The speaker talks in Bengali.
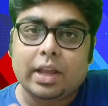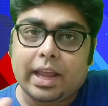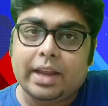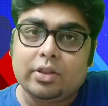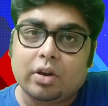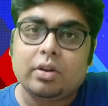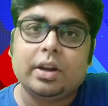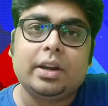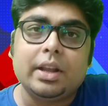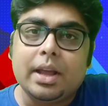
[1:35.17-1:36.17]
করে এই
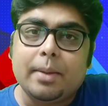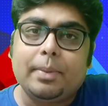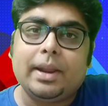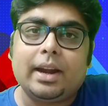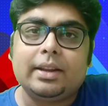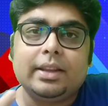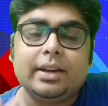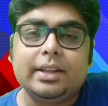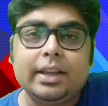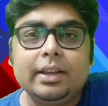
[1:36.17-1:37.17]
ধরনের প্লেয়ারদের
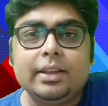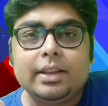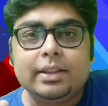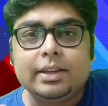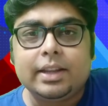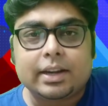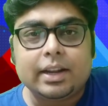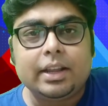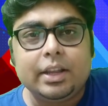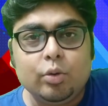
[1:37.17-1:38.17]
নিয়ে তিনি একটা
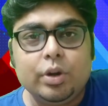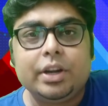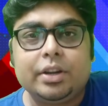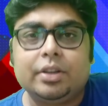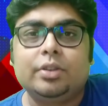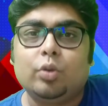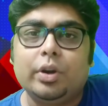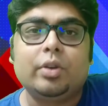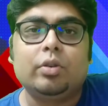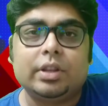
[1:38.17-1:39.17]
ইউনিট
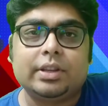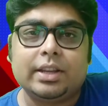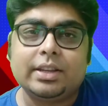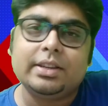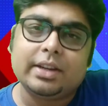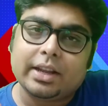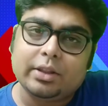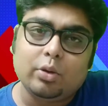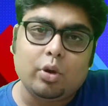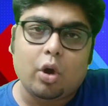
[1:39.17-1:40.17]
তৈরি করতে চাইছেন যেটা
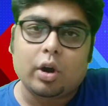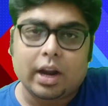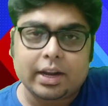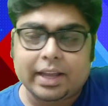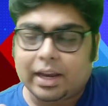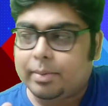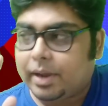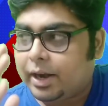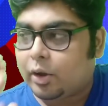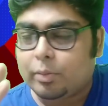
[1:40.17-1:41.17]
কিন্তু লং রান খেলবে
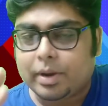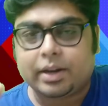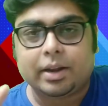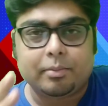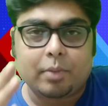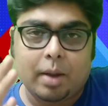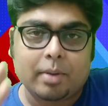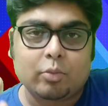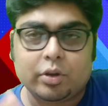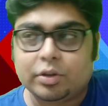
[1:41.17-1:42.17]
এরকম একটা
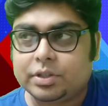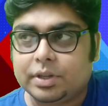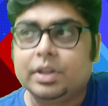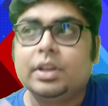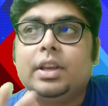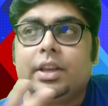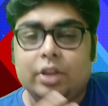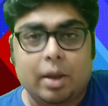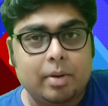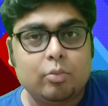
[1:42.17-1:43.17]
আমার মনে হচ্ছে
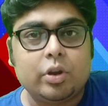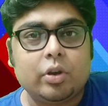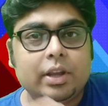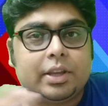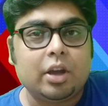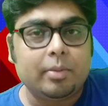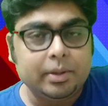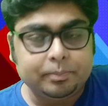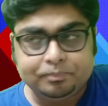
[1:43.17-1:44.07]
কিন্তু আমার মনে হলে কি হবে